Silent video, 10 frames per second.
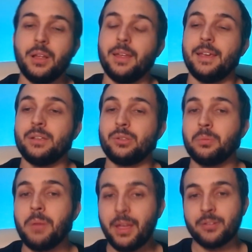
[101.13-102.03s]
Y
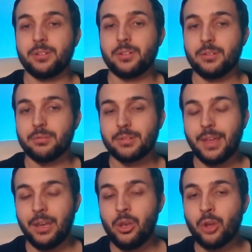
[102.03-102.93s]
tú ves que
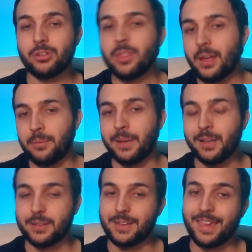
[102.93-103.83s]
no te da, ¿vale?
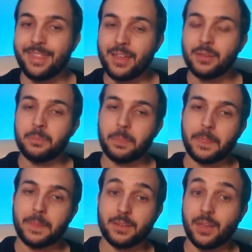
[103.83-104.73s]
Que se quedan,
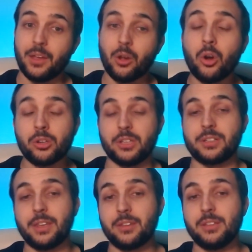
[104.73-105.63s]
se quedan cortas, que
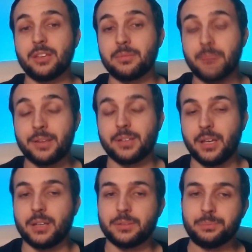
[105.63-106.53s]
necesitas más
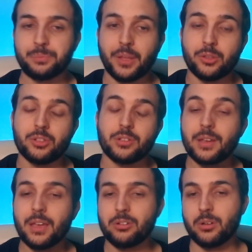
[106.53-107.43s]
gigas. Entonces,
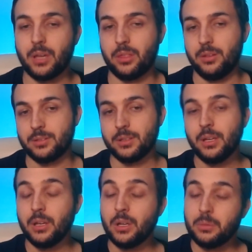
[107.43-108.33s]
¿qué es lo que haces?
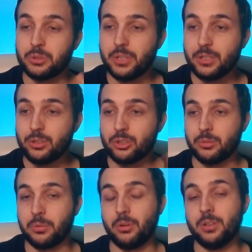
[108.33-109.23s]
Pues tienes dos
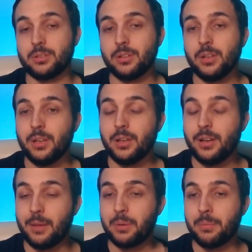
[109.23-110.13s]
opciones.
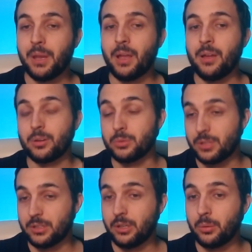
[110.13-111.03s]
La primera, como
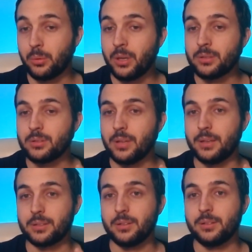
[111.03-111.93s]
estás en AWS,
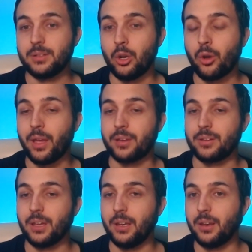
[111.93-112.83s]
es te logueas
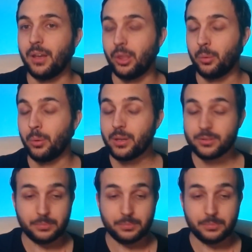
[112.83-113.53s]
en AWS